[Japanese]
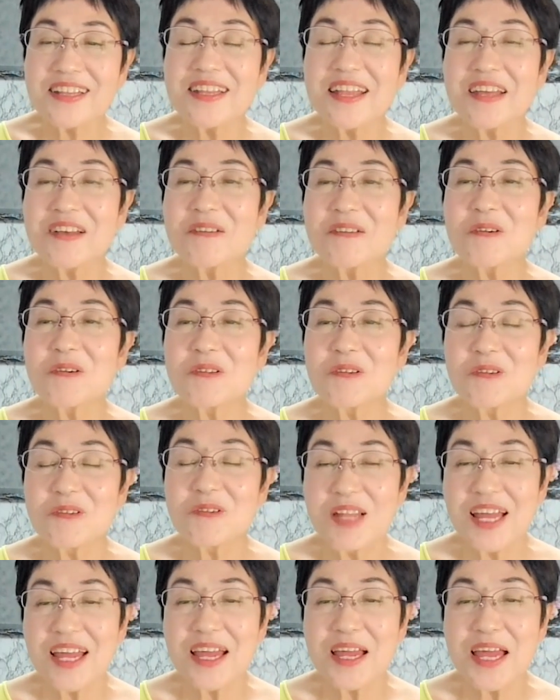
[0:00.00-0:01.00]
ていうこと
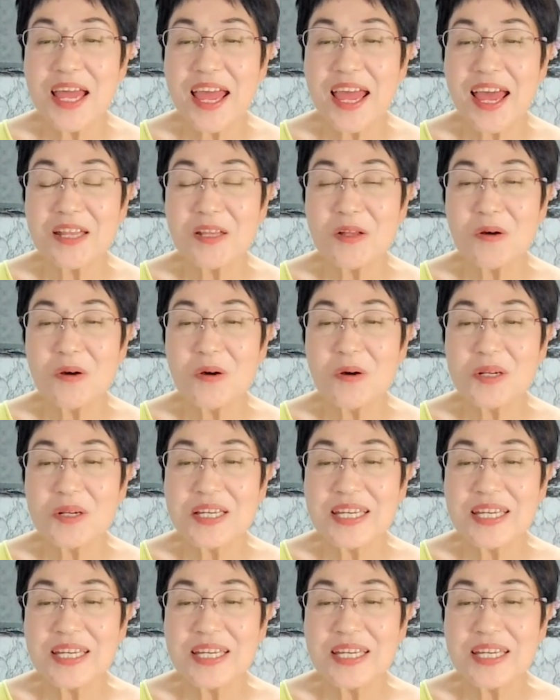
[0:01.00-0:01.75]
で、あの、